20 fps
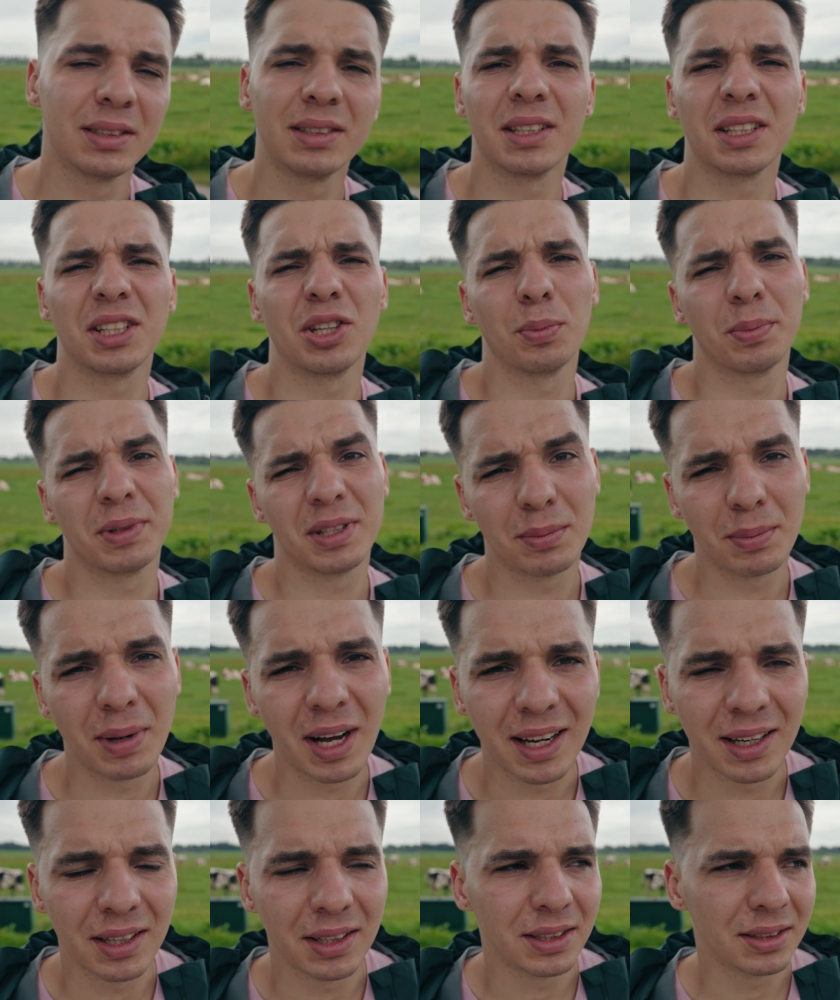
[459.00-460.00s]
takie
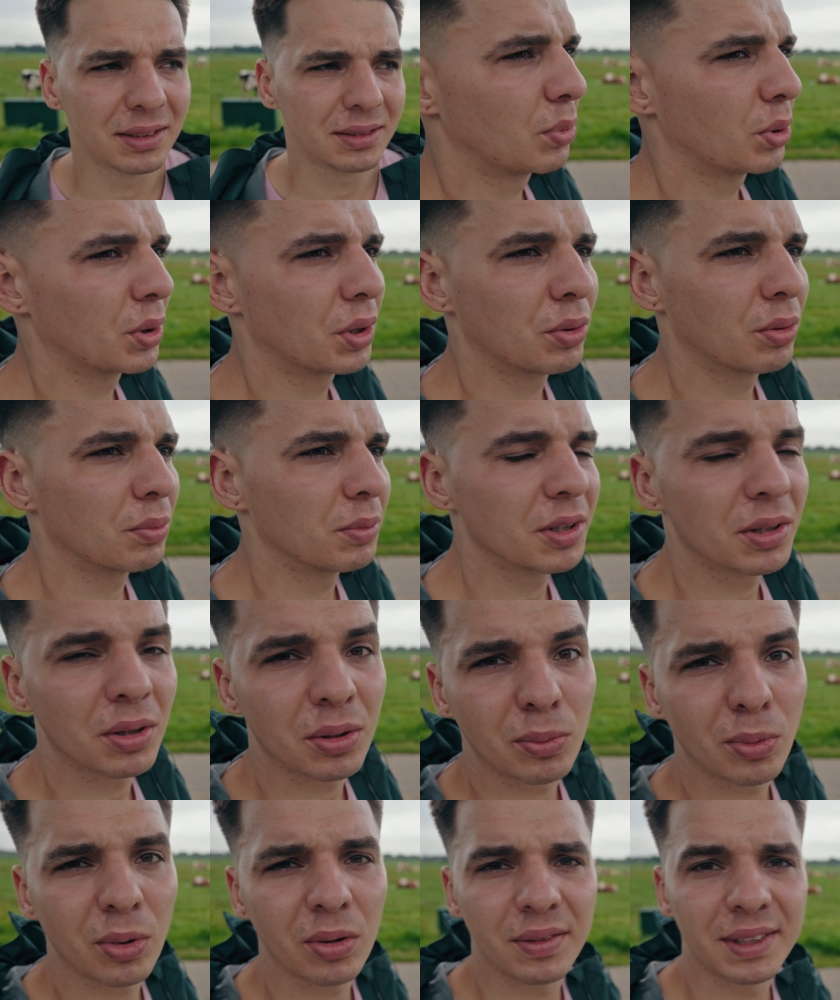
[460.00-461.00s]
optymalne. Poryło mi
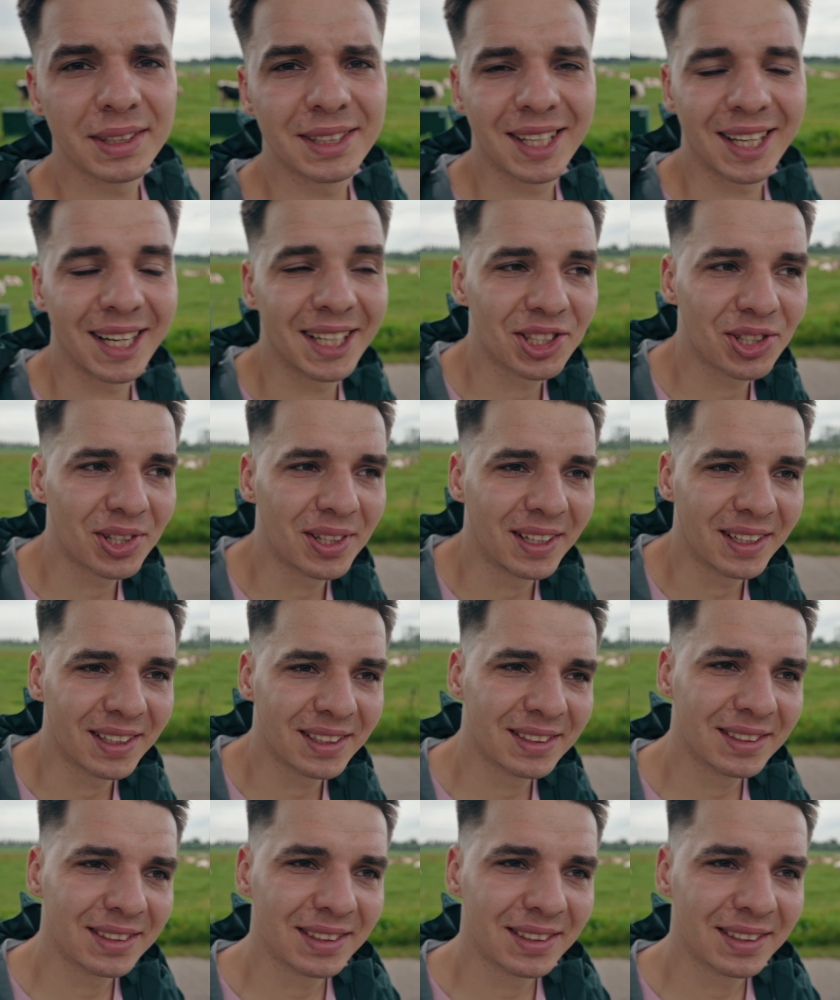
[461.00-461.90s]
to głowę strasznie.